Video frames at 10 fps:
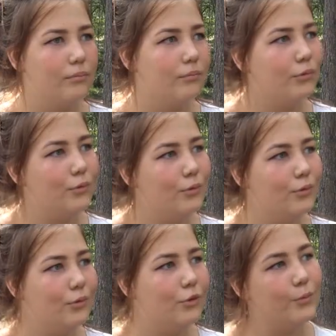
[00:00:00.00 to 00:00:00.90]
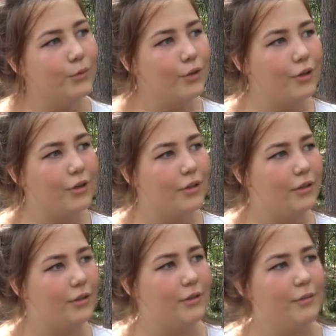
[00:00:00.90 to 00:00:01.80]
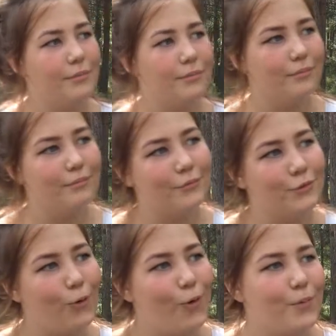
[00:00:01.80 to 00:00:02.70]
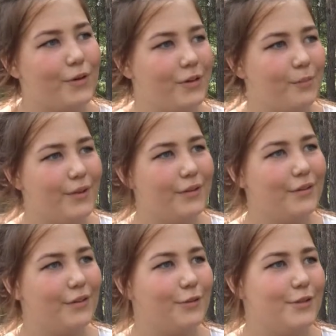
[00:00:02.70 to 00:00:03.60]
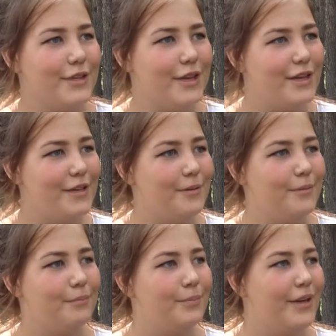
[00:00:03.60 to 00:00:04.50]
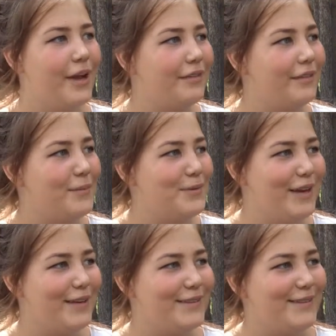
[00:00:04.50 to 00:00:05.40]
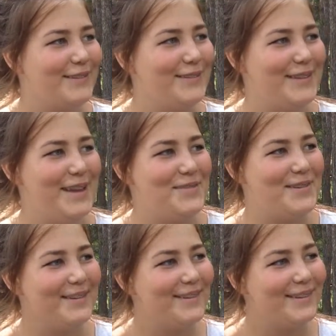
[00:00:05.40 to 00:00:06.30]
Ну, тут много добрых, милых людей, приятно общаться со всеми.